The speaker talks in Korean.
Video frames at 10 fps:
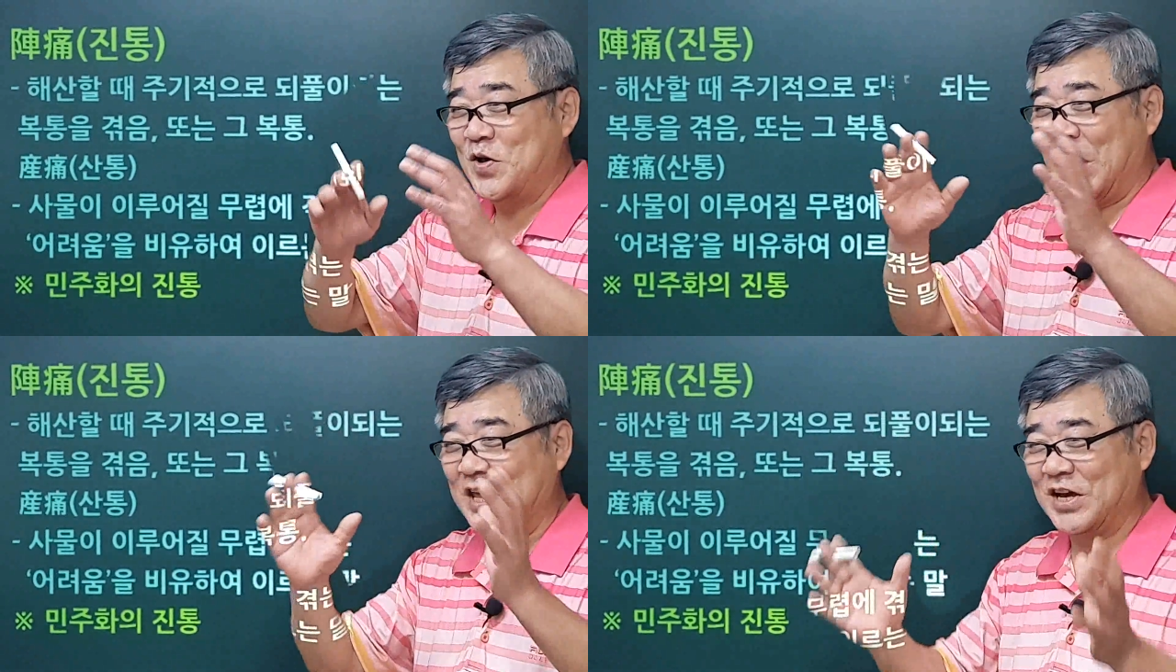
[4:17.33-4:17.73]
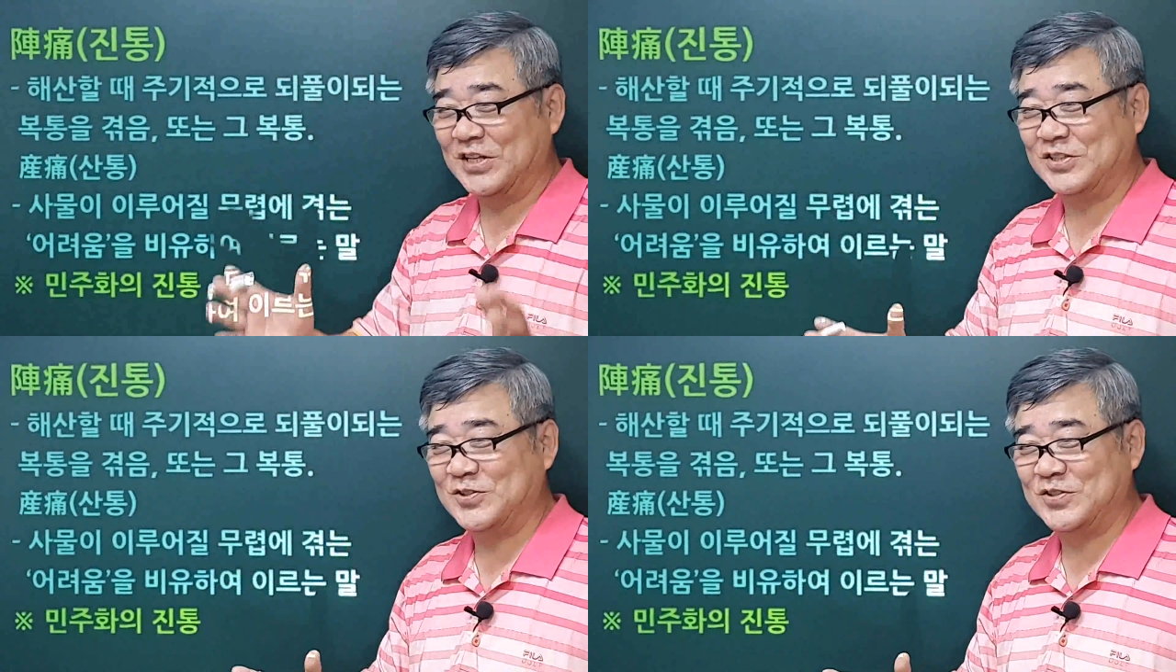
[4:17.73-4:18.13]

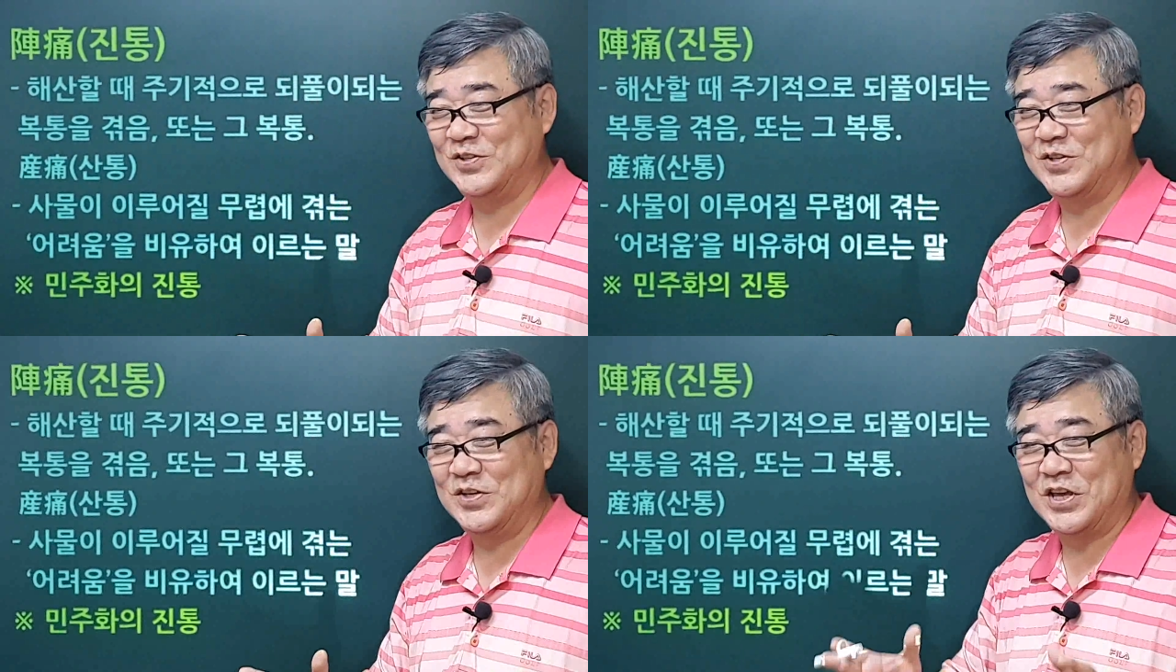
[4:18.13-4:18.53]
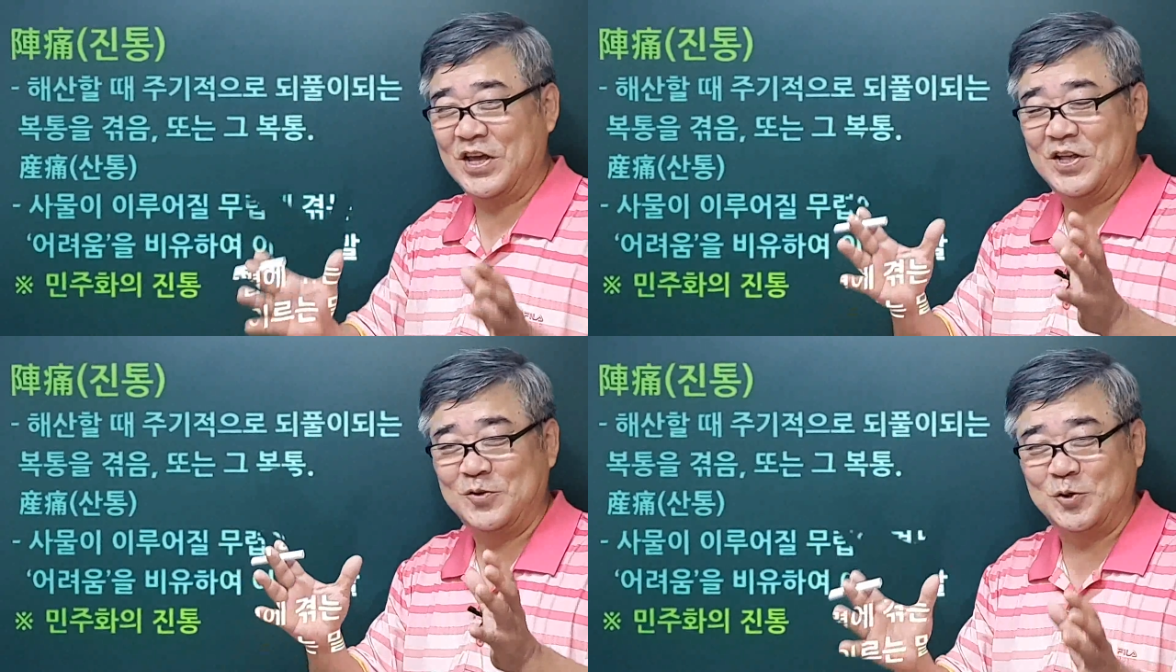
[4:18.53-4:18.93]
아기가
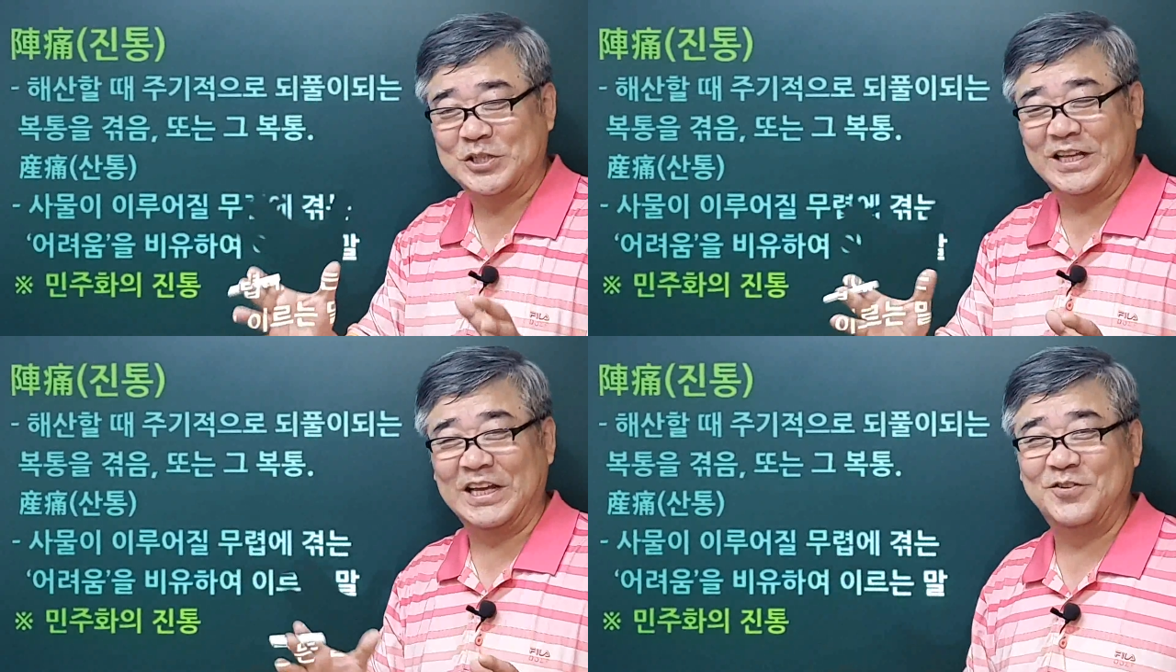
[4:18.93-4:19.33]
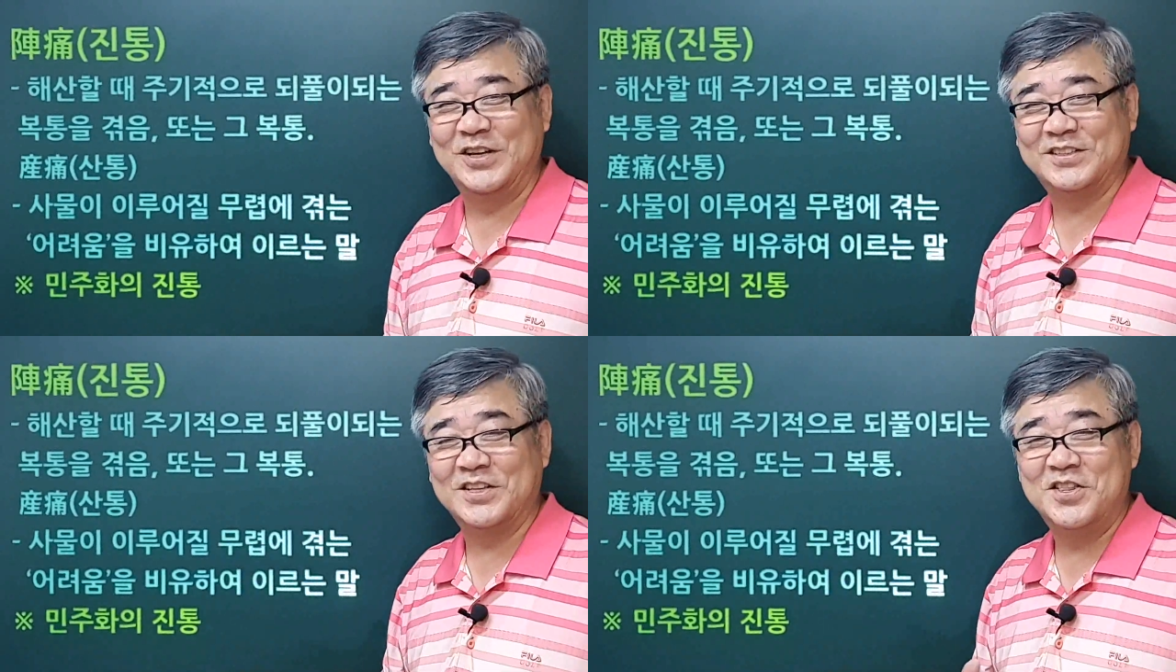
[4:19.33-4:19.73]
이렇게 출산하기
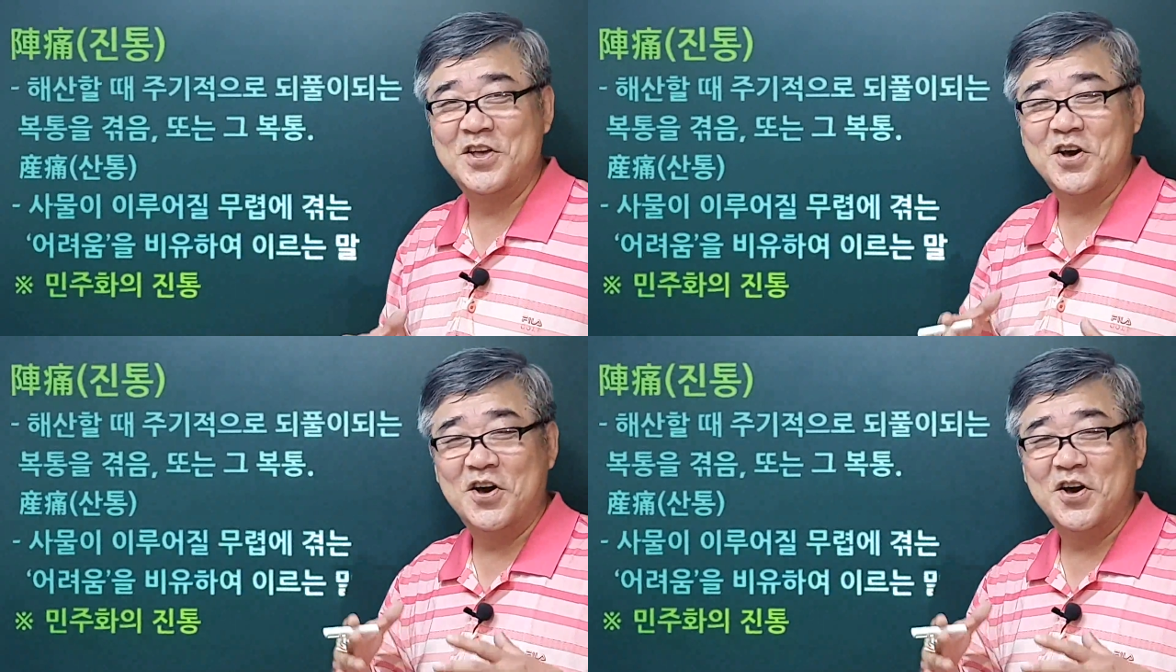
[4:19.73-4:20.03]
위해서는